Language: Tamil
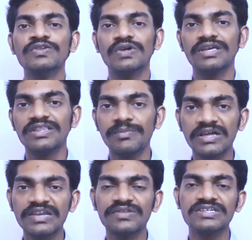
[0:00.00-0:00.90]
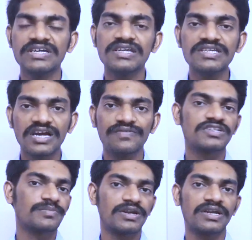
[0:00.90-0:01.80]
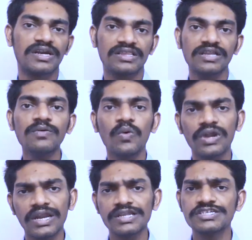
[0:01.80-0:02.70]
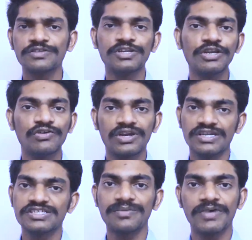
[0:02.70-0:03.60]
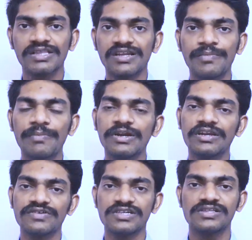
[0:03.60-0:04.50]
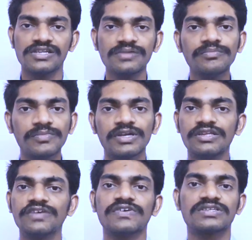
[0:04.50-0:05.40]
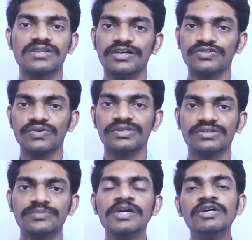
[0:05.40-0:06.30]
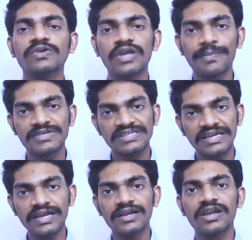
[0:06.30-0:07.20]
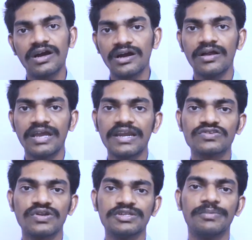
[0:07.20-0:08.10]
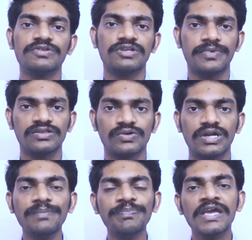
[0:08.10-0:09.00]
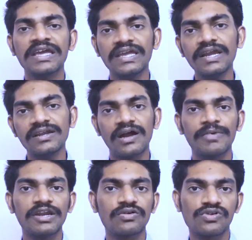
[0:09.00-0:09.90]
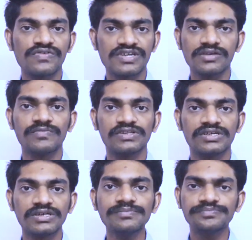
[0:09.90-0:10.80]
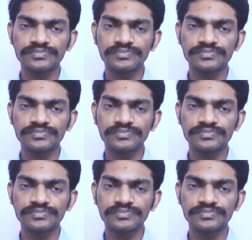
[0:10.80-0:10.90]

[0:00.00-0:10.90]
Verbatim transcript: ஸோ இந்த மாதிரி வந்துட்டு எனர்ஜி கன்வர்ஷன் பண்ணுற இடத்துல ஒரு எனர்ஜி வந்துட்டு இன்னொரு எனர்ஜியாக மாற்றலாம் அப்படின்ற விஷயத்துலையும் இந்த ஃபர்ஸ்ட் லா சொல்லுது ஓகே இப்போ செகண்ட் லா என்ன சொல்லுது அப்படின்னு சொல்லி பார்த்தோம்னா ஹீட் அப்படின்ற ஒரு விஷயம் வந்துட்டு